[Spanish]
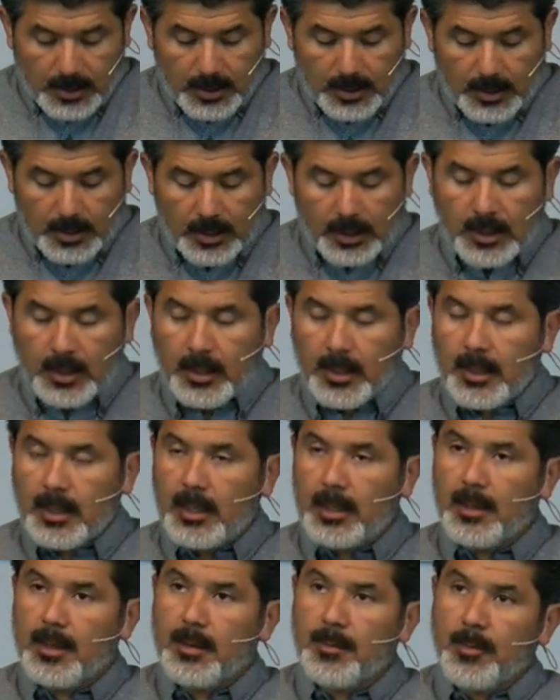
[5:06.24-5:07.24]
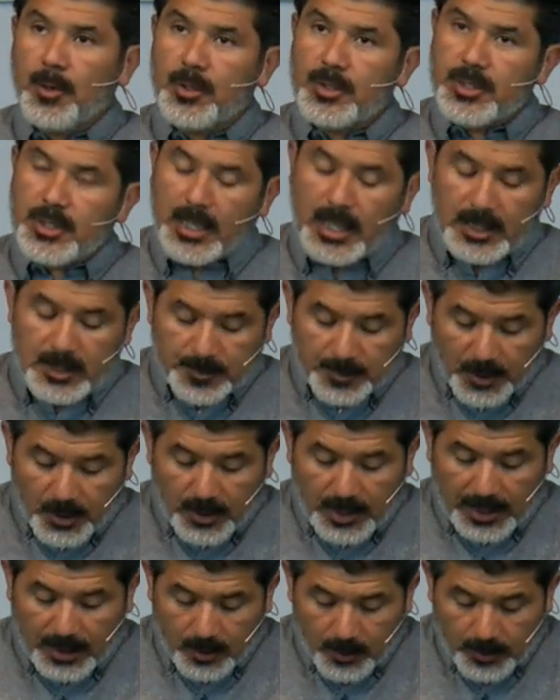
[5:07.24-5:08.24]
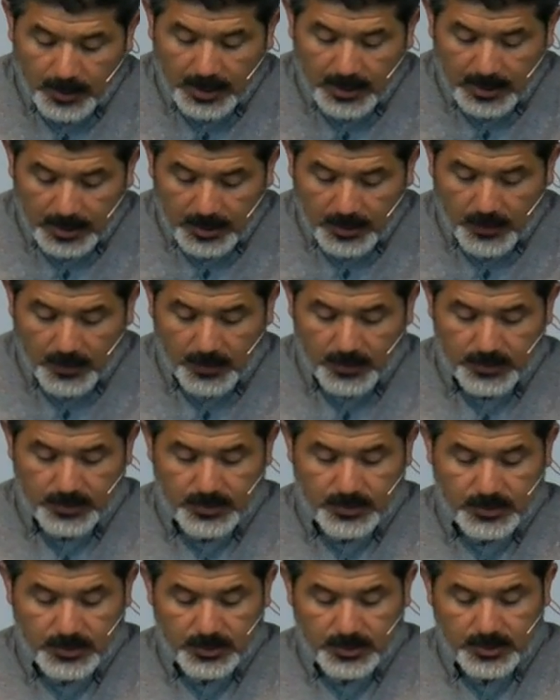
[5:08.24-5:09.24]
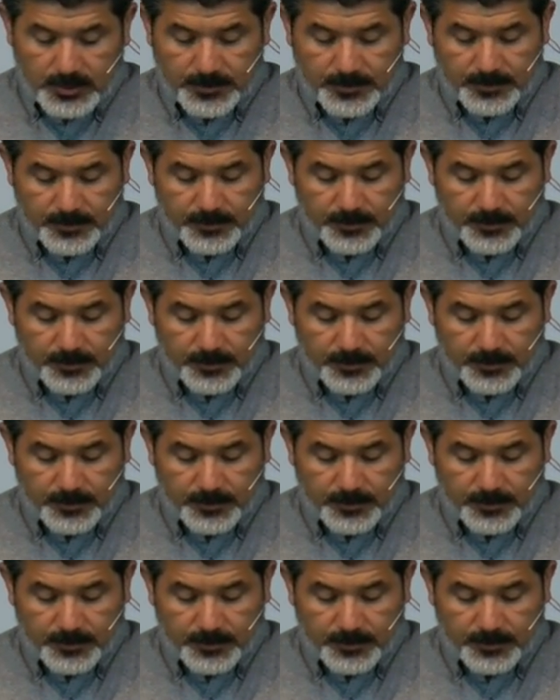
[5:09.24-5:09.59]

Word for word: Y Moisés vio la gloria de Dios.